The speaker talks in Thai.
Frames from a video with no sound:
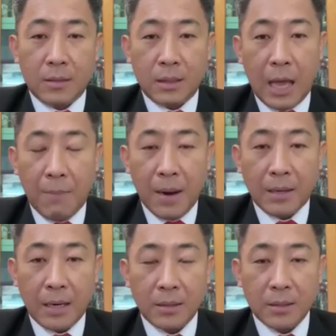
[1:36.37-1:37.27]
สถาบัน
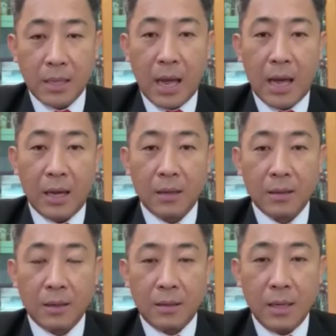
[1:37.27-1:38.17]
การศึกษา
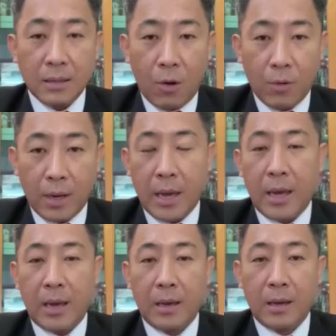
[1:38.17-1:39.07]
ที่เก่าแก่
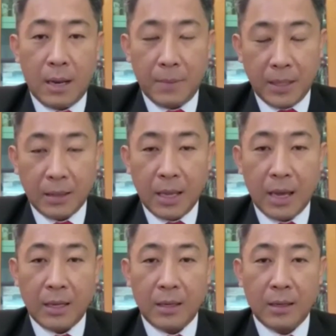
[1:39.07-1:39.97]
ในประเทศไท
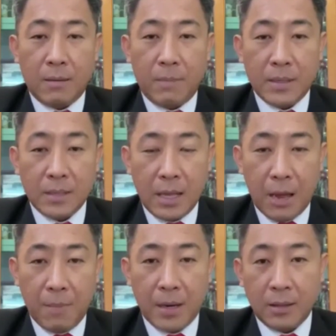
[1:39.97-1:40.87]
ย เป็นสถา
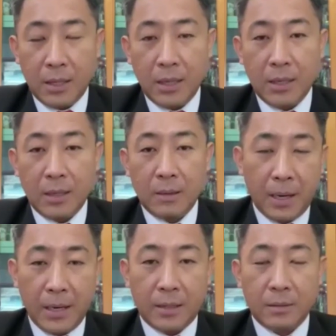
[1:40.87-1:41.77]
บันที่ผ
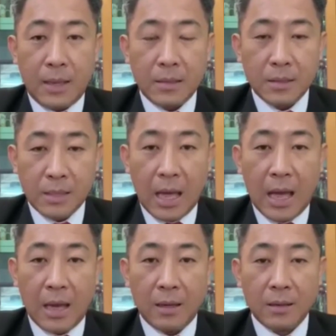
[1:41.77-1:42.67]
ลิตนักศึกษา
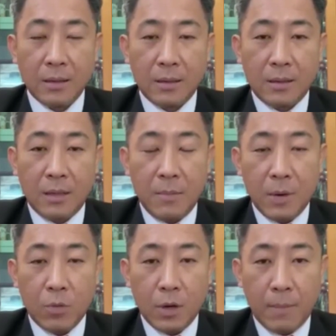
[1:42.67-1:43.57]
ที่มี
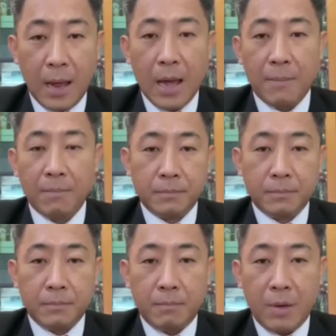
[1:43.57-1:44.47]
คุณภาพ
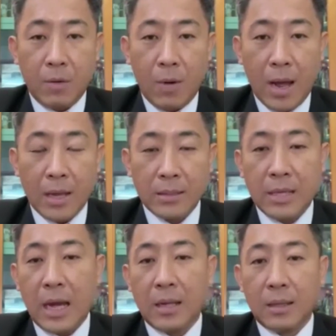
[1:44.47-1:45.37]
ไม่ว่า
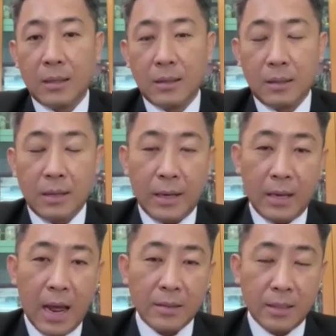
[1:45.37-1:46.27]
จะใน
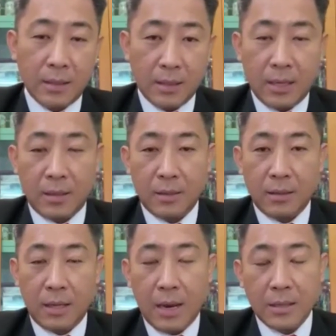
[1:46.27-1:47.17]
ด้านเศรษฐกิจ
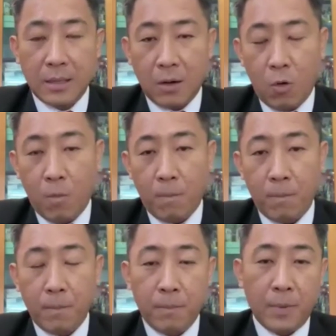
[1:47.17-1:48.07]
ในด้านสังคม
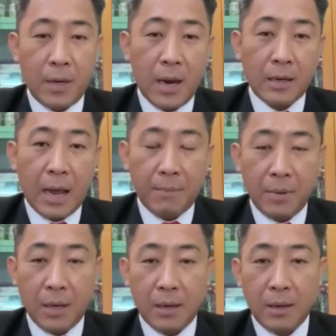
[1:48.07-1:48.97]
ในด้านการ
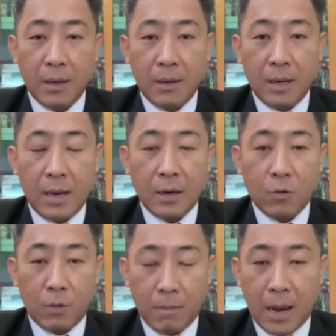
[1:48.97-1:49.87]
เมือง ในด้าน
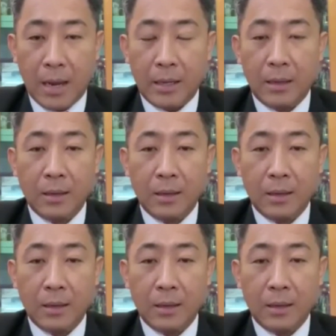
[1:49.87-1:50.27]
กฎหมาย